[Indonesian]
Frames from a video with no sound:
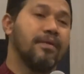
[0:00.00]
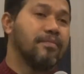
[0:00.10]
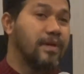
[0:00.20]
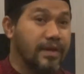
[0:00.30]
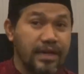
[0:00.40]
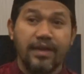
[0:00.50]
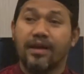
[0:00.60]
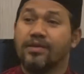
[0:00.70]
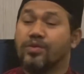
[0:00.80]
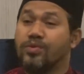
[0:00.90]
fikih
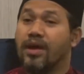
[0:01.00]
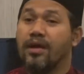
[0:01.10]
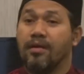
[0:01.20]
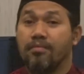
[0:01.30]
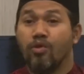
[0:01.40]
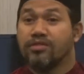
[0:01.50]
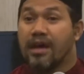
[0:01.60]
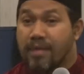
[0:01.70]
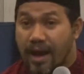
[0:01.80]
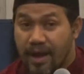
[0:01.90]
yang sudah
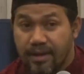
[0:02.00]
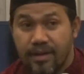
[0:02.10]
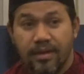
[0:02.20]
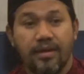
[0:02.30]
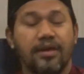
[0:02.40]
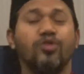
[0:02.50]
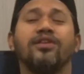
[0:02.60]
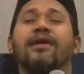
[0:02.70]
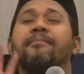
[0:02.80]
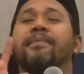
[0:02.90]
muktamad itu
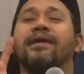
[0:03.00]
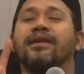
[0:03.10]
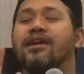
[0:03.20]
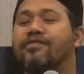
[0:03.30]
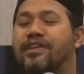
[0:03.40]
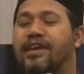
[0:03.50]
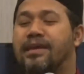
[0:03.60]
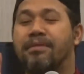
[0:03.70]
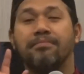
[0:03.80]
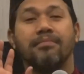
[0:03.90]
ada empat, ada fikih
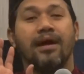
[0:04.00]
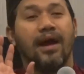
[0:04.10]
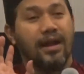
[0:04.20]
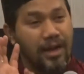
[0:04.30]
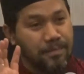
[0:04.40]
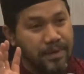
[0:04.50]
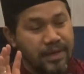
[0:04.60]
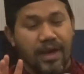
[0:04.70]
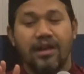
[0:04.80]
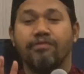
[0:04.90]
Imam
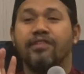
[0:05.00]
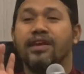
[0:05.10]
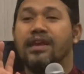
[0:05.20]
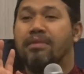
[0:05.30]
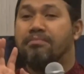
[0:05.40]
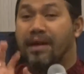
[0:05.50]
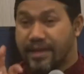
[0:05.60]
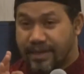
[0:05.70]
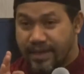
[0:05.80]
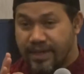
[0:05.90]
Hanafi, ada fikih Imam
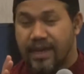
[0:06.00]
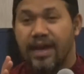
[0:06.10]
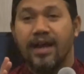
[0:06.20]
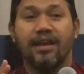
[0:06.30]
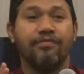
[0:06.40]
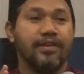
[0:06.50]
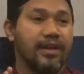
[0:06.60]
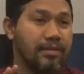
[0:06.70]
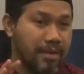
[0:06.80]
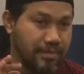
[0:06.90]
Maliki, ada
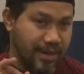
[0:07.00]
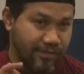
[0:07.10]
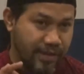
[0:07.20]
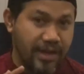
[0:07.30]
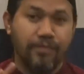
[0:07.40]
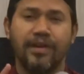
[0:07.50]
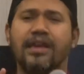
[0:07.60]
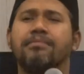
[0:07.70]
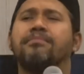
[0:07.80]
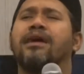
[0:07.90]
fikih Imam Syafi'i, ada fikih
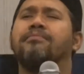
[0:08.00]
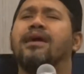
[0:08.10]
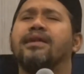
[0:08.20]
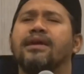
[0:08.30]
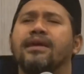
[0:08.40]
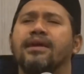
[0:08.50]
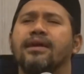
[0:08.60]
Imam Hambali.